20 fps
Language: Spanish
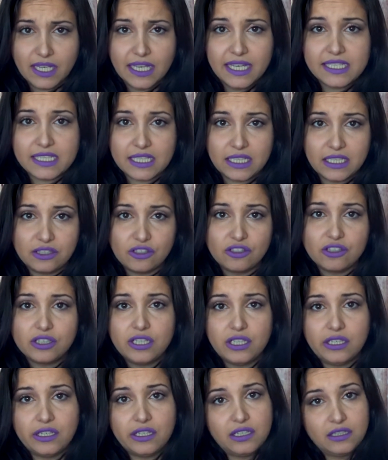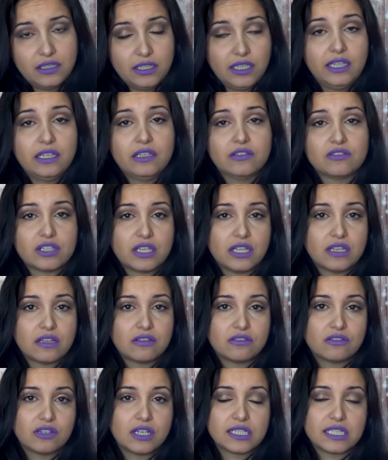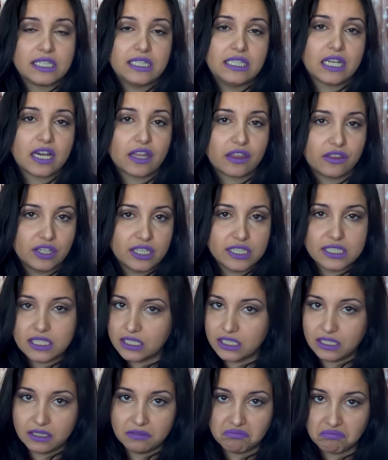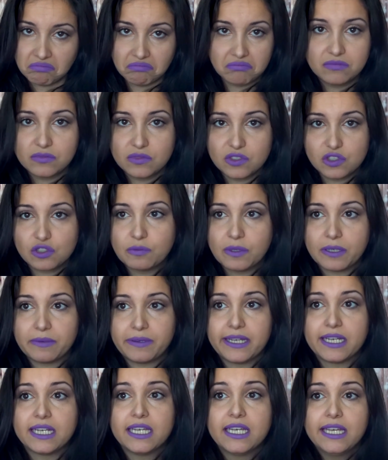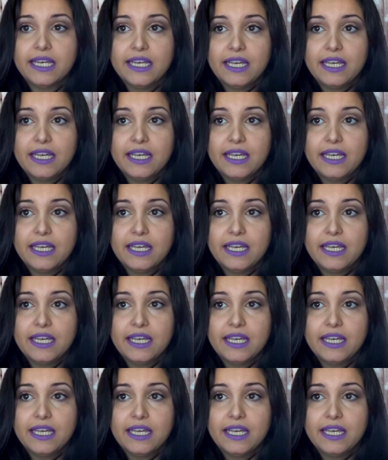escrito y, y os he dado las indicaciones y súper bien.